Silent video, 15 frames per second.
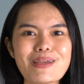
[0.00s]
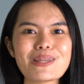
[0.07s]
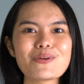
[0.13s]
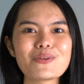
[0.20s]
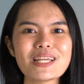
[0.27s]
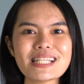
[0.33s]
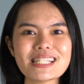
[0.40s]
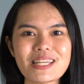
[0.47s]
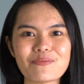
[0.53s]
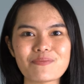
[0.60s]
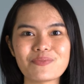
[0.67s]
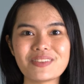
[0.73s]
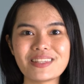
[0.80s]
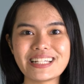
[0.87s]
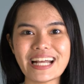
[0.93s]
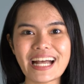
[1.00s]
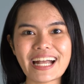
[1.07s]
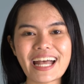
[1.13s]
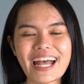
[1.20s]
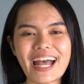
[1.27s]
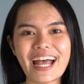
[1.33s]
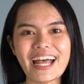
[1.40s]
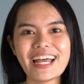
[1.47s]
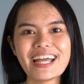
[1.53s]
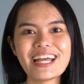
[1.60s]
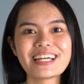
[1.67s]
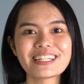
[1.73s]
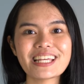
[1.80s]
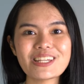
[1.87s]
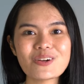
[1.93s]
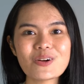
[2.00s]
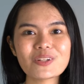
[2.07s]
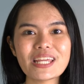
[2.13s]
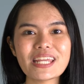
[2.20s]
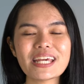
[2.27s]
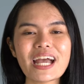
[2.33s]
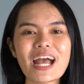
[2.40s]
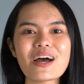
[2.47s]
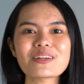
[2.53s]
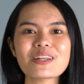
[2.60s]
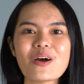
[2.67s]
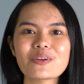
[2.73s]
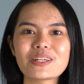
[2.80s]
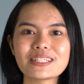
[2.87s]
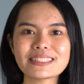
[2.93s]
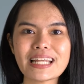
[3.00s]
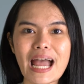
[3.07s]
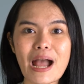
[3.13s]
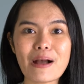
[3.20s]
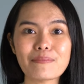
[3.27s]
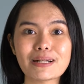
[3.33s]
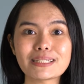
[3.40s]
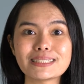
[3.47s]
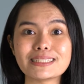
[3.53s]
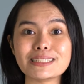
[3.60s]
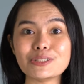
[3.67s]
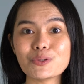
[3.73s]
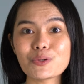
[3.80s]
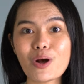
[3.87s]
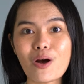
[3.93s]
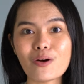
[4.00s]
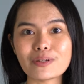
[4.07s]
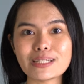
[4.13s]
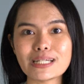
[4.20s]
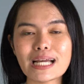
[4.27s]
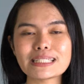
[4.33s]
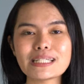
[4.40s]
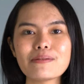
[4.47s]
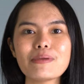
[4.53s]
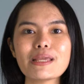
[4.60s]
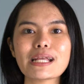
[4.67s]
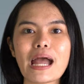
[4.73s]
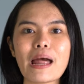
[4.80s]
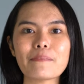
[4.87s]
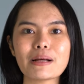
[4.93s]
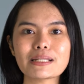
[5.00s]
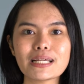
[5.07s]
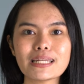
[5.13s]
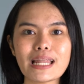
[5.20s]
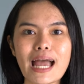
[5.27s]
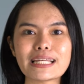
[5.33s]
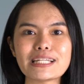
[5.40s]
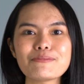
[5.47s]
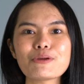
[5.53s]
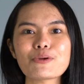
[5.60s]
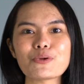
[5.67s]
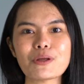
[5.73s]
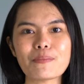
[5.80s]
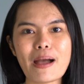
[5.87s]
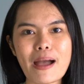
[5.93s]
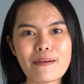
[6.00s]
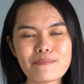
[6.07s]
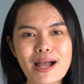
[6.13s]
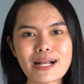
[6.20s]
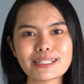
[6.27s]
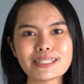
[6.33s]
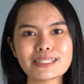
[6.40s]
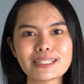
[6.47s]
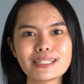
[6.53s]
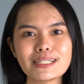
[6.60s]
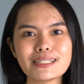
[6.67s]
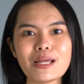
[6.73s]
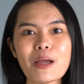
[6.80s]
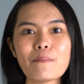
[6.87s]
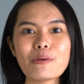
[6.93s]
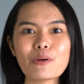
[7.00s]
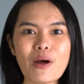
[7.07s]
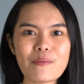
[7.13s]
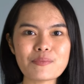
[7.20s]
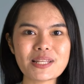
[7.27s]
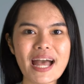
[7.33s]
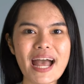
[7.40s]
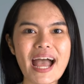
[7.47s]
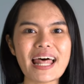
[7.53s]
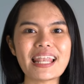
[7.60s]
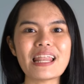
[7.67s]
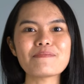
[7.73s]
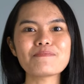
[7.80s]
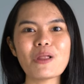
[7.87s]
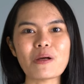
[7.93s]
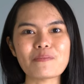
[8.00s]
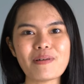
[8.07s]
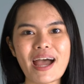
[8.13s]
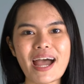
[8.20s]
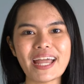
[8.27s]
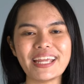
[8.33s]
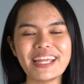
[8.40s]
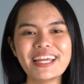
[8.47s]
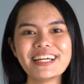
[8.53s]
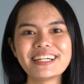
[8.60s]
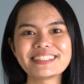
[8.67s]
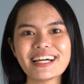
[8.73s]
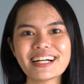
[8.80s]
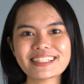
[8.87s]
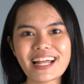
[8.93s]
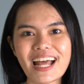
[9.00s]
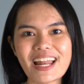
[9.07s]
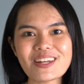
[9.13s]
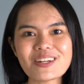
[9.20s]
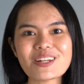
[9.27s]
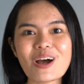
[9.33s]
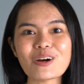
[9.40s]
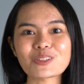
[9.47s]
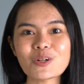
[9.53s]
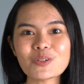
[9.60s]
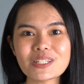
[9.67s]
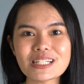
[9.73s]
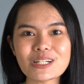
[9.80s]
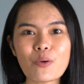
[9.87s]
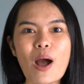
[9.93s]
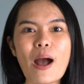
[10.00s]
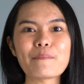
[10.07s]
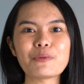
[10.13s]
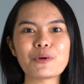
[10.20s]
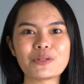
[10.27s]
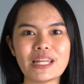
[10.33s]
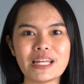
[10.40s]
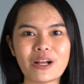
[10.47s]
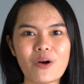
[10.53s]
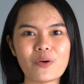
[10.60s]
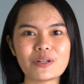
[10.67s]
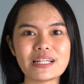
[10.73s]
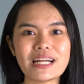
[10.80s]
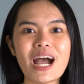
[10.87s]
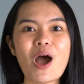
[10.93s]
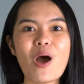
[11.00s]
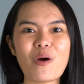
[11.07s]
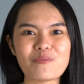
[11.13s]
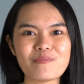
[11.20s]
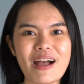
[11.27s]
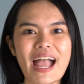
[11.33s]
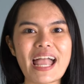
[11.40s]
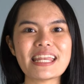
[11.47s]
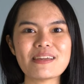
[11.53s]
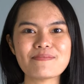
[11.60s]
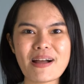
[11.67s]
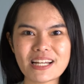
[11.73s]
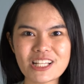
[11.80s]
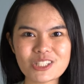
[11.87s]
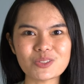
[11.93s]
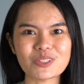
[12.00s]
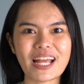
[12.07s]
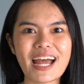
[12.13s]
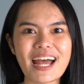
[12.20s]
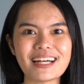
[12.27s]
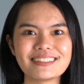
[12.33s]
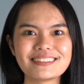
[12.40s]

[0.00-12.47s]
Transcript: เมนูที่สิบเนื้อค่ะในยุคนี้นะคะเราเดินทางมาถึงยุคของเนื้อที่มีการพัฒนาที่มีคุณภาพมากยิ่งขึ้นมีความสะอาดและปลอดภัยดังนั้นเราต้องดึงความโดดเด่นของเนื้อออกมาให้ได้มากที่สุดค่ะ